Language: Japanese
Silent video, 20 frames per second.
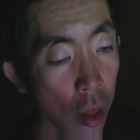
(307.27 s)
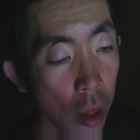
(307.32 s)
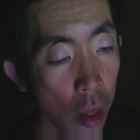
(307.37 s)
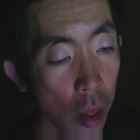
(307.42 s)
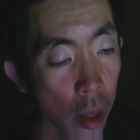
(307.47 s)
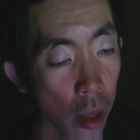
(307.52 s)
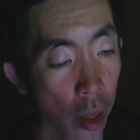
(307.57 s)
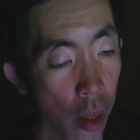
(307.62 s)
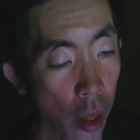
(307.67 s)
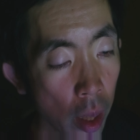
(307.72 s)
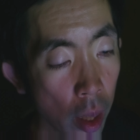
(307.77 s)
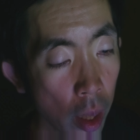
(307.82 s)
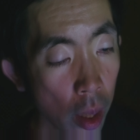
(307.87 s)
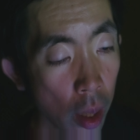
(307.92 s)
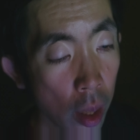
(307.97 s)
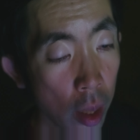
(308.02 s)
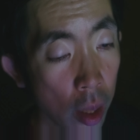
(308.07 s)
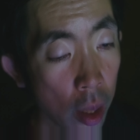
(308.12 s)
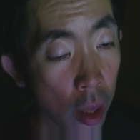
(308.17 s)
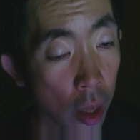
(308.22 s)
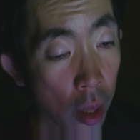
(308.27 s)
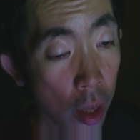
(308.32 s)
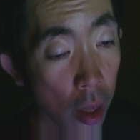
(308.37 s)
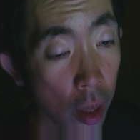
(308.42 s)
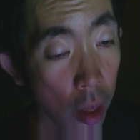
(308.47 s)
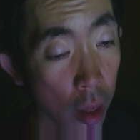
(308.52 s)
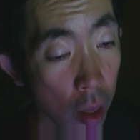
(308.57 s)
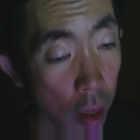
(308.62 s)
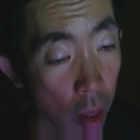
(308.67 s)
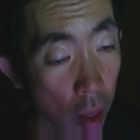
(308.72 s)
稲川さん。
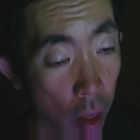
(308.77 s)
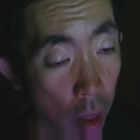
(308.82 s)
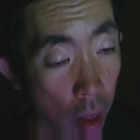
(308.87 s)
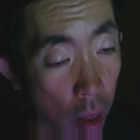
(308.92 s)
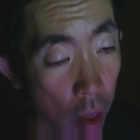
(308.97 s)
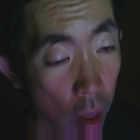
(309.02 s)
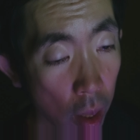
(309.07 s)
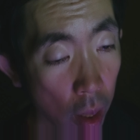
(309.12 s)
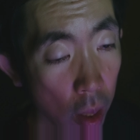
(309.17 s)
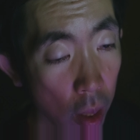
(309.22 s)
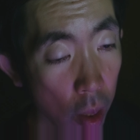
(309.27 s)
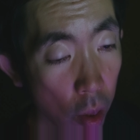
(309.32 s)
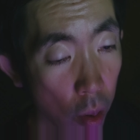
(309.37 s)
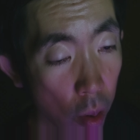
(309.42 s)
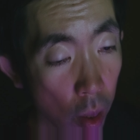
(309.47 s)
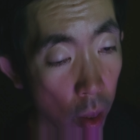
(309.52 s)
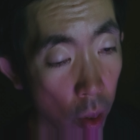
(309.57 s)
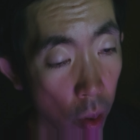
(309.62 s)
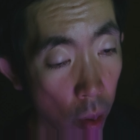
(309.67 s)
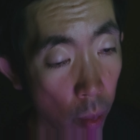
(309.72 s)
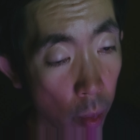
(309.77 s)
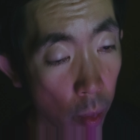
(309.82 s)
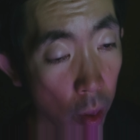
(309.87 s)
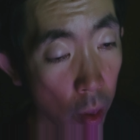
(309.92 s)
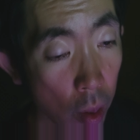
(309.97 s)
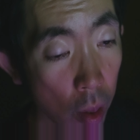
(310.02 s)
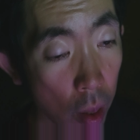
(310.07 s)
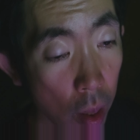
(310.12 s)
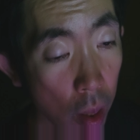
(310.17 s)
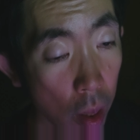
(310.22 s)
来週はどうも。
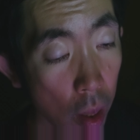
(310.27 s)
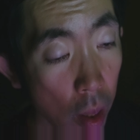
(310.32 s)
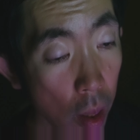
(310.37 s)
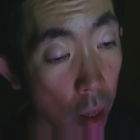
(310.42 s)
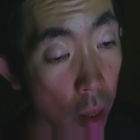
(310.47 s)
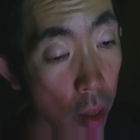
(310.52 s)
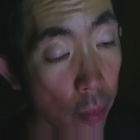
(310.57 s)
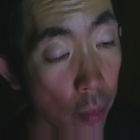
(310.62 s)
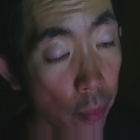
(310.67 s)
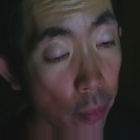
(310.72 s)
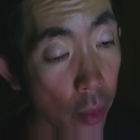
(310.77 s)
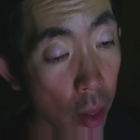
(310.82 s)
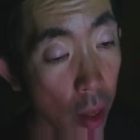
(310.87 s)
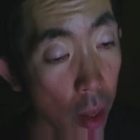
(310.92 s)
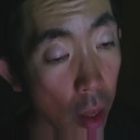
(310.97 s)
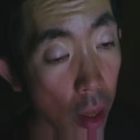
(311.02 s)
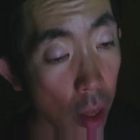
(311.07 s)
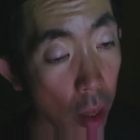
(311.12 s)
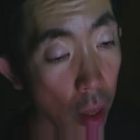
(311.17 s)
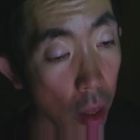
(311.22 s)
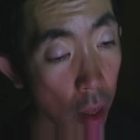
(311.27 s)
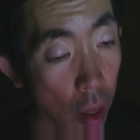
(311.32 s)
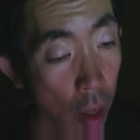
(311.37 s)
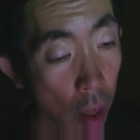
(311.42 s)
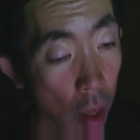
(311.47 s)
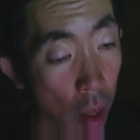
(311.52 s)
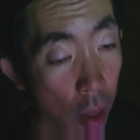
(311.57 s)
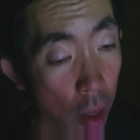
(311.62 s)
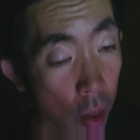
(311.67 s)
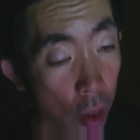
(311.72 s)

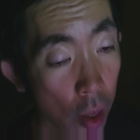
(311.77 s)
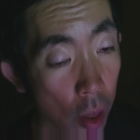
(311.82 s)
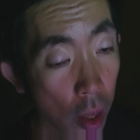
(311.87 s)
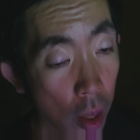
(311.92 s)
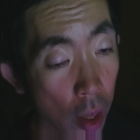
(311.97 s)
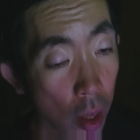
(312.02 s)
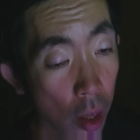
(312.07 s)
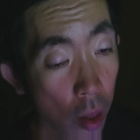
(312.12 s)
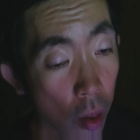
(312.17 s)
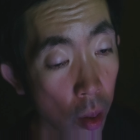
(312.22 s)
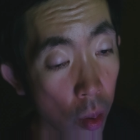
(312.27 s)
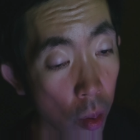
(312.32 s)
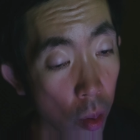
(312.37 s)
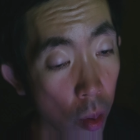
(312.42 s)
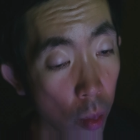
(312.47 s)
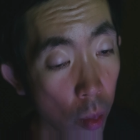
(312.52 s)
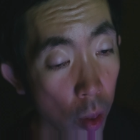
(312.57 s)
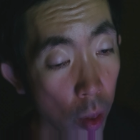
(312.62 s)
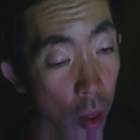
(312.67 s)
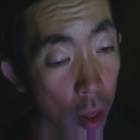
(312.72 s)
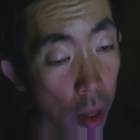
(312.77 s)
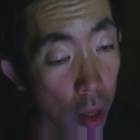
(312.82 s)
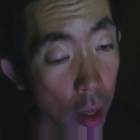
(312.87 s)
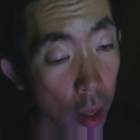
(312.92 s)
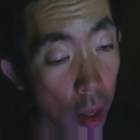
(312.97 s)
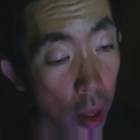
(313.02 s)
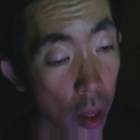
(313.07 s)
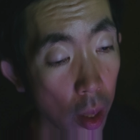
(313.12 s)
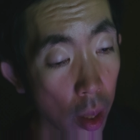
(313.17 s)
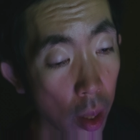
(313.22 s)
ああのさ、ここ昔に
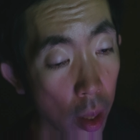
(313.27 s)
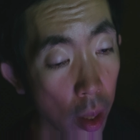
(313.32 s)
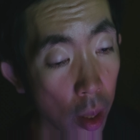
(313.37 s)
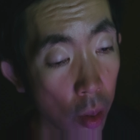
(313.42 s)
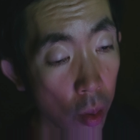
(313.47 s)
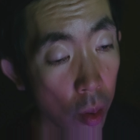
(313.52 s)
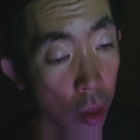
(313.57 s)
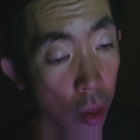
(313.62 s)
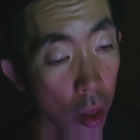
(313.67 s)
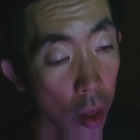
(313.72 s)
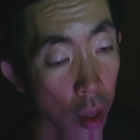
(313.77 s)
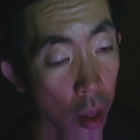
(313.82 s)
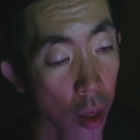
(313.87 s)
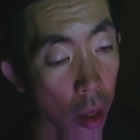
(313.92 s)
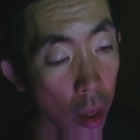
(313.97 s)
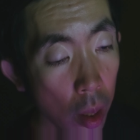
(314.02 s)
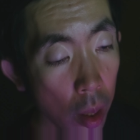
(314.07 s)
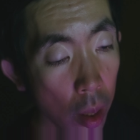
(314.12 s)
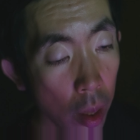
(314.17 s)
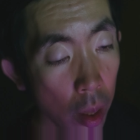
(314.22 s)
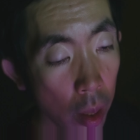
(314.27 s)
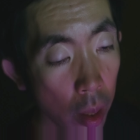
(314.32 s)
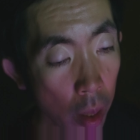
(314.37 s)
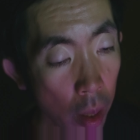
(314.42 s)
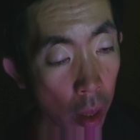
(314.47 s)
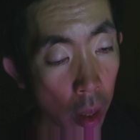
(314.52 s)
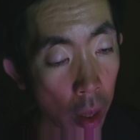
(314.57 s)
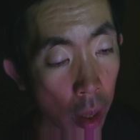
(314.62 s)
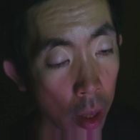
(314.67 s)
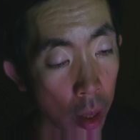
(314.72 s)
何かあったのい
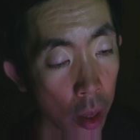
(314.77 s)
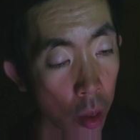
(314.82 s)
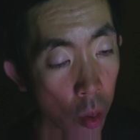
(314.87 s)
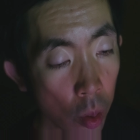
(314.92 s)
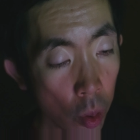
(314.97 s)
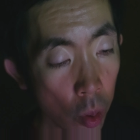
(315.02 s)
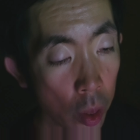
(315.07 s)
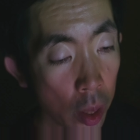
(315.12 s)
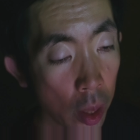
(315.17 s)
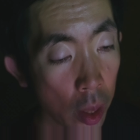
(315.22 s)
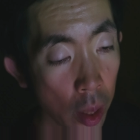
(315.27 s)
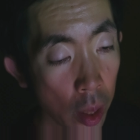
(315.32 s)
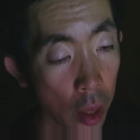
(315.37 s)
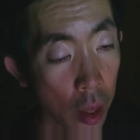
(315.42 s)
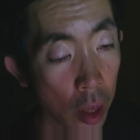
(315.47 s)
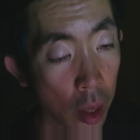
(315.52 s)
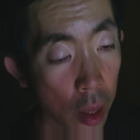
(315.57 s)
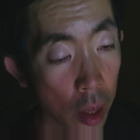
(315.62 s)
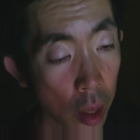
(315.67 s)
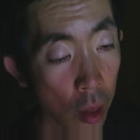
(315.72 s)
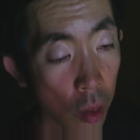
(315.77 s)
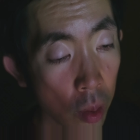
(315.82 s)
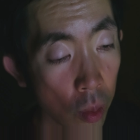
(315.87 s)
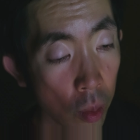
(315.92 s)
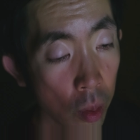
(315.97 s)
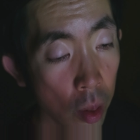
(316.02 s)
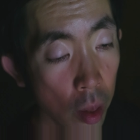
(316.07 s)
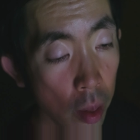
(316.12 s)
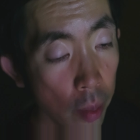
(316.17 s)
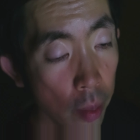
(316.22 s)
や、そうじゃないんですけど。
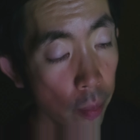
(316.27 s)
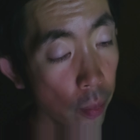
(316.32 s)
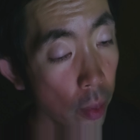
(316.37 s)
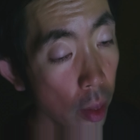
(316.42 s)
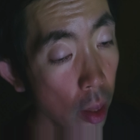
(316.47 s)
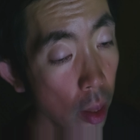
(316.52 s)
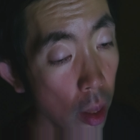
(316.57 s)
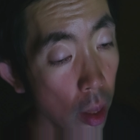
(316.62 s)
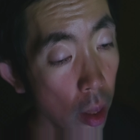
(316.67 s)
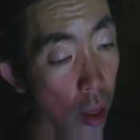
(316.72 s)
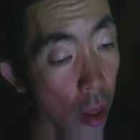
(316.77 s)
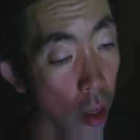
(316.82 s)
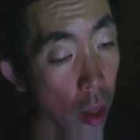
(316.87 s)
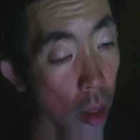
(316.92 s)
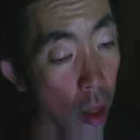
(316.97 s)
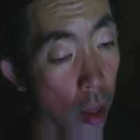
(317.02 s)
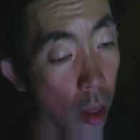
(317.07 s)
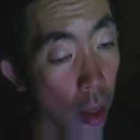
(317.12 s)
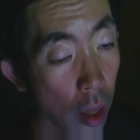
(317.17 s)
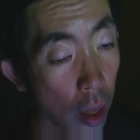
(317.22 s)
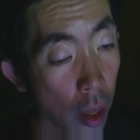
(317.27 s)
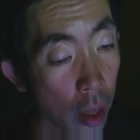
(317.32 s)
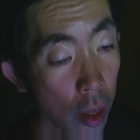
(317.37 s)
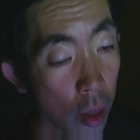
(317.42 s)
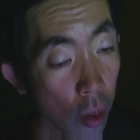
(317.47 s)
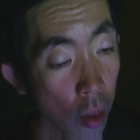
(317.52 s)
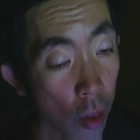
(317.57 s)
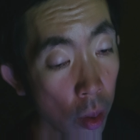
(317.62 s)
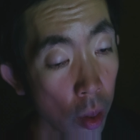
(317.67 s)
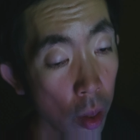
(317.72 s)
ああ、そ
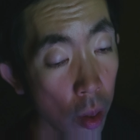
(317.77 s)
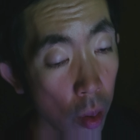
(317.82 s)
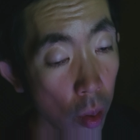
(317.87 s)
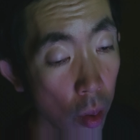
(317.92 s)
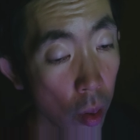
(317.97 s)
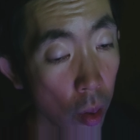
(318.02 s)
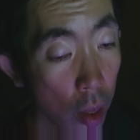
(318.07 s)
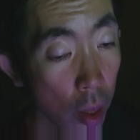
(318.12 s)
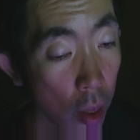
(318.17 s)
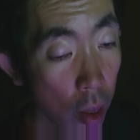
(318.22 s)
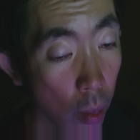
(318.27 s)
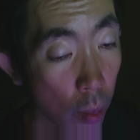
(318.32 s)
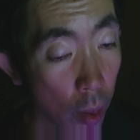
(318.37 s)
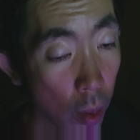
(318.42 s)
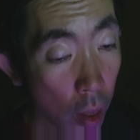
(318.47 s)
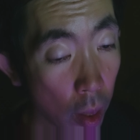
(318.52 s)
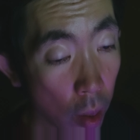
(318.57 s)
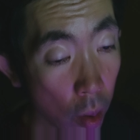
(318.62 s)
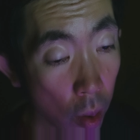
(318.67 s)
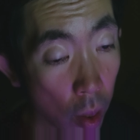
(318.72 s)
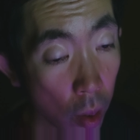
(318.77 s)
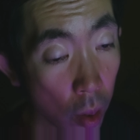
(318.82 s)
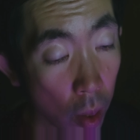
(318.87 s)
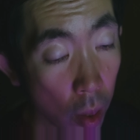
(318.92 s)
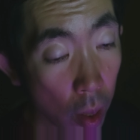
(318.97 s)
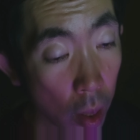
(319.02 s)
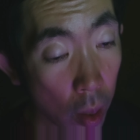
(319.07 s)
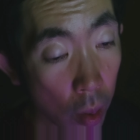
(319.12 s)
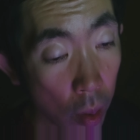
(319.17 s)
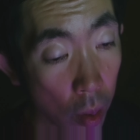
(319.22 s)
う。ここに勤めてどれくらい
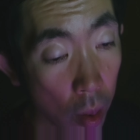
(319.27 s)
なの